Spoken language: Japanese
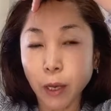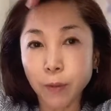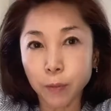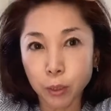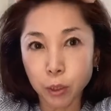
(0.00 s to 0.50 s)
へ
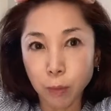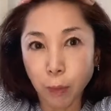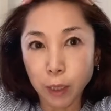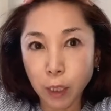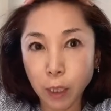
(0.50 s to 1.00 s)
次
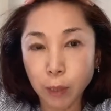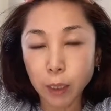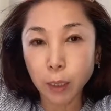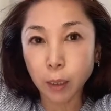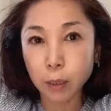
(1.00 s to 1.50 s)
真ん中も
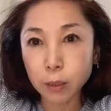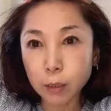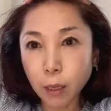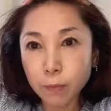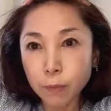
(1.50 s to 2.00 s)
鼻から吸っ
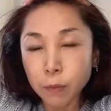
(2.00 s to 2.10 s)
て